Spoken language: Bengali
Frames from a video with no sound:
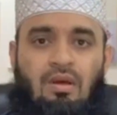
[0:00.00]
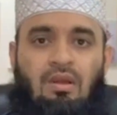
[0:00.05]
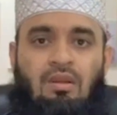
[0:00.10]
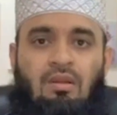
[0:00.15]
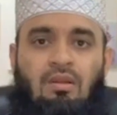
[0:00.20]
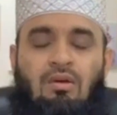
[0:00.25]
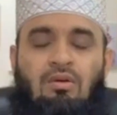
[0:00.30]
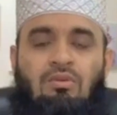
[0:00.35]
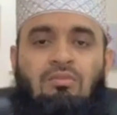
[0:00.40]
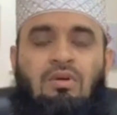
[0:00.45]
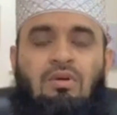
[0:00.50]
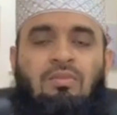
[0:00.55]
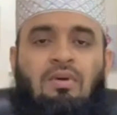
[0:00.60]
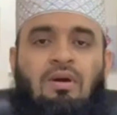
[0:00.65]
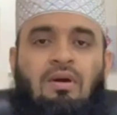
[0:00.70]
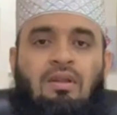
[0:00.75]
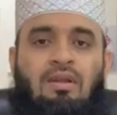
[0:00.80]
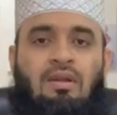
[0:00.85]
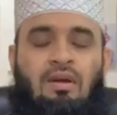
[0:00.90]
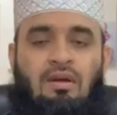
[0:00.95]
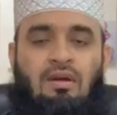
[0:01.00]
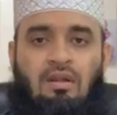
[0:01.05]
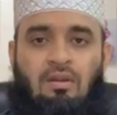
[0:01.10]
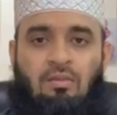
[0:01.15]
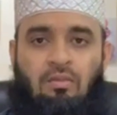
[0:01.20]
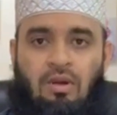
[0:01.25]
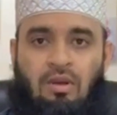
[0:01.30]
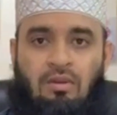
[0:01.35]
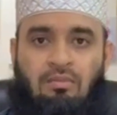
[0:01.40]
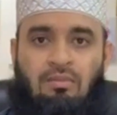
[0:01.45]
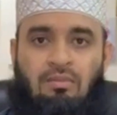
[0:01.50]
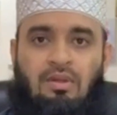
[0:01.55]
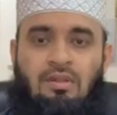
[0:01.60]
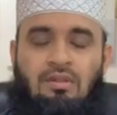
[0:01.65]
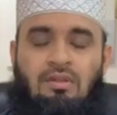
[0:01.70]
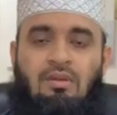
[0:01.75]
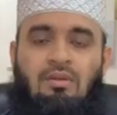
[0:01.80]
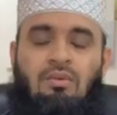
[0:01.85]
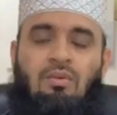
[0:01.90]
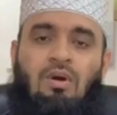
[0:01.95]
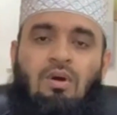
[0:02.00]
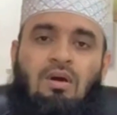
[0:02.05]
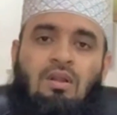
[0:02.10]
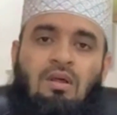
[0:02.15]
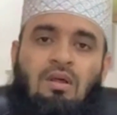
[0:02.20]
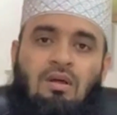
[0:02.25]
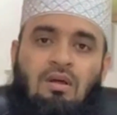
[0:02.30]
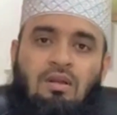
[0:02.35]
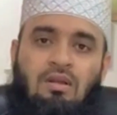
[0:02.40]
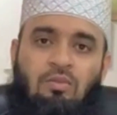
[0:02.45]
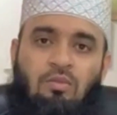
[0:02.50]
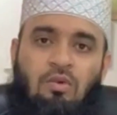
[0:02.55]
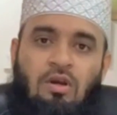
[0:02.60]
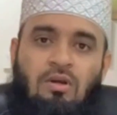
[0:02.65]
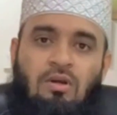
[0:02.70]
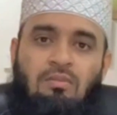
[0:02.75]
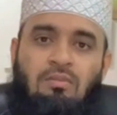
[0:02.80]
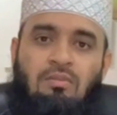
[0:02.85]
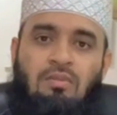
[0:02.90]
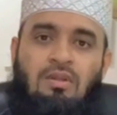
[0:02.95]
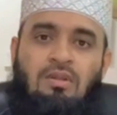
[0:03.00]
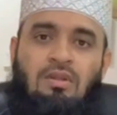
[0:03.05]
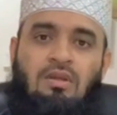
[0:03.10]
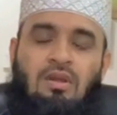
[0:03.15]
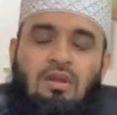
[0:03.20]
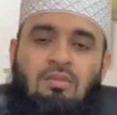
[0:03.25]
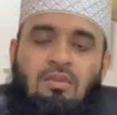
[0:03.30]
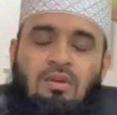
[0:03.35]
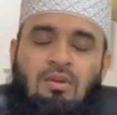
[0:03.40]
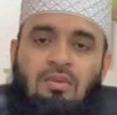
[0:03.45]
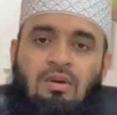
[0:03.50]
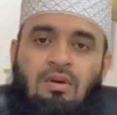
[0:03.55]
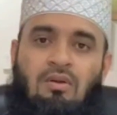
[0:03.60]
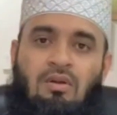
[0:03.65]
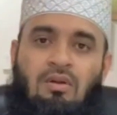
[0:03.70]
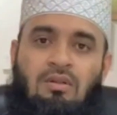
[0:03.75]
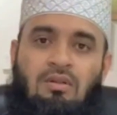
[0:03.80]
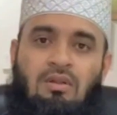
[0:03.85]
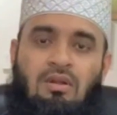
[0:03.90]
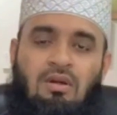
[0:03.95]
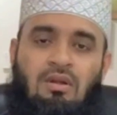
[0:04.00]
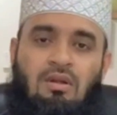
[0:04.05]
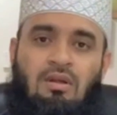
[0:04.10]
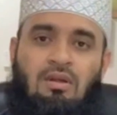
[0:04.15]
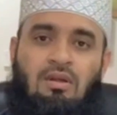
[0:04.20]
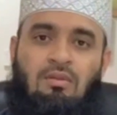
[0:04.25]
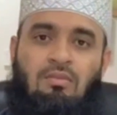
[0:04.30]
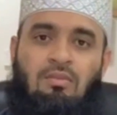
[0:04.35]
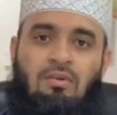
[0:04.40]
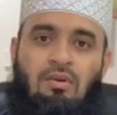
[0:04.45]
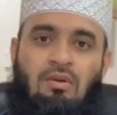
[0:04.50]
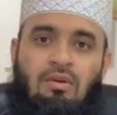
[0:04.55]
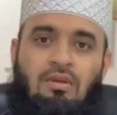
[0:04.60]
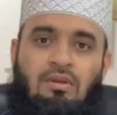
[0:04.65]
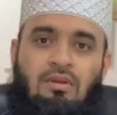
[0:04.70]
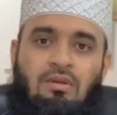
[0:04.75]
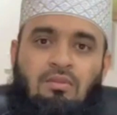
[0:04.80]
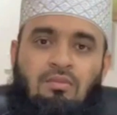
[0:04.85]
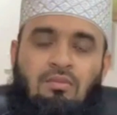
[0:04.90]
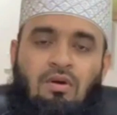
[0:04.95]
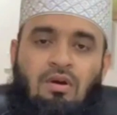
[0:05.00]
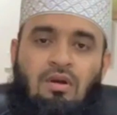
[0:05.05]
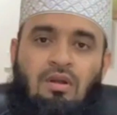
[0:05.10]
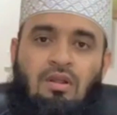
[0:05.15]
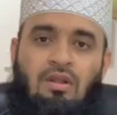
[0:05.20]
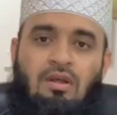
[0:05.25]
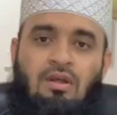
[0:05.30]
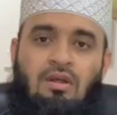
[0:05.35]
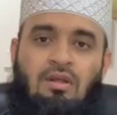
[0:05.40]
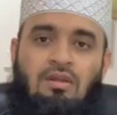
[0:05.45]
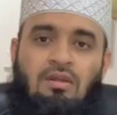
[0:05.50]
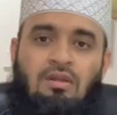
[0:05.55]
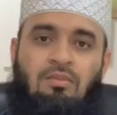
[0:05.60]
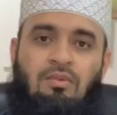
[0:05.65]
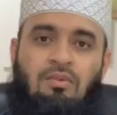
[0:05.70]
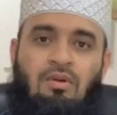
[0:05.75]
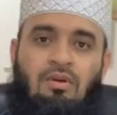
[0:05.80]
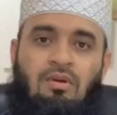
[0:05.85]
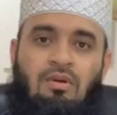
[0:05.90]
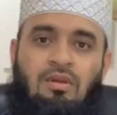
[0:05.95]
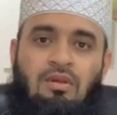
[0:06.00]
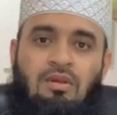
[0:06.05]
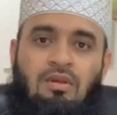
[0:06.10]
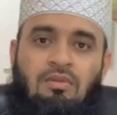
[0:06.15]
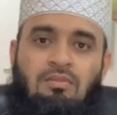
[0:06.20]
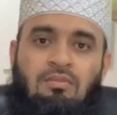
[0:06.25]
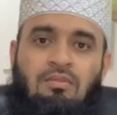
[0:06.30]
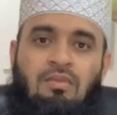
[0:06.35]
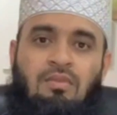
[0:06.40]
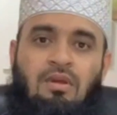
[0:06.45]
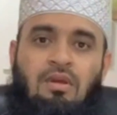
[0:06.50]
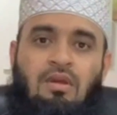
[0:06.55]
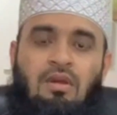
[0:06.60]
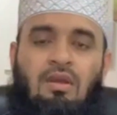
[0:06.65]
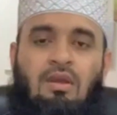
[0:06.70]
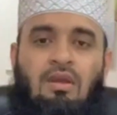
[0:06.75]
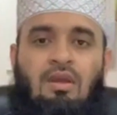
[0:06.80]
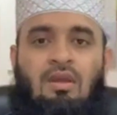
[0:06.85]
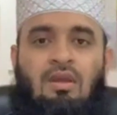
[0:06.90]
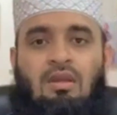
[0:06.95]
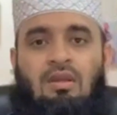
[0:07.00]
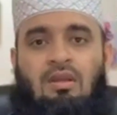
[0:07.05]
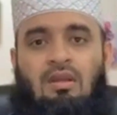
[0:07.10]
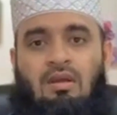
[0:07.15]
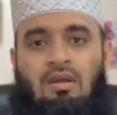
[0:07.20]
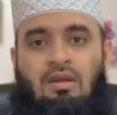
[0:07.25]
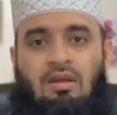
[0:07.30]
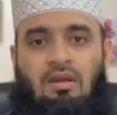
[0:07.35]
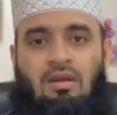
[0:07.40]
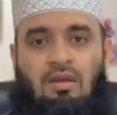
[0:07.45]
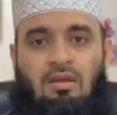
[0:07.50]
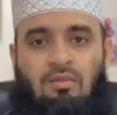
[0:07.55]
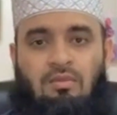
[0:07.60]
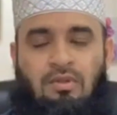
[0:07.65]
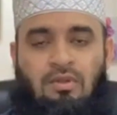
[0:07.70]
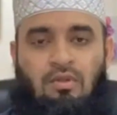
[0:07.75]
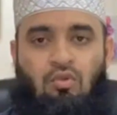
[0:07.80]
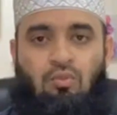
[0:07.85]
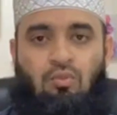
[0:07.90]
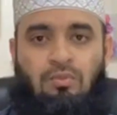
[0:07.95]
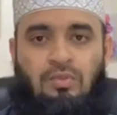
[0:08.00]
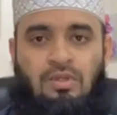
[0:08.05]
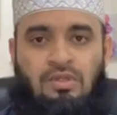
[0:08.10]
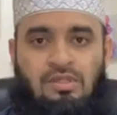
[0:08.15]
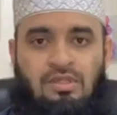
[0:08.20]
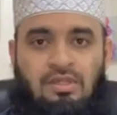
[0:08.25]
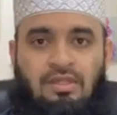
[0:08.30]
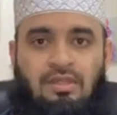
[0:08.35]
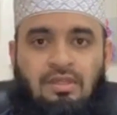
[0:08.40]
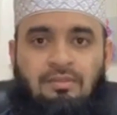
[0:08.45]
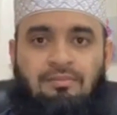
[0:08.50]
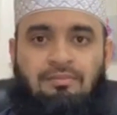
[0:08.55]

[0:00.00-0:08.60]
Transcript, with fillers: اللهم بارك على محمد وعلى آل محمد كما باركت على إبراهيم وعلى آل إبراهيم إنك حميد مجيد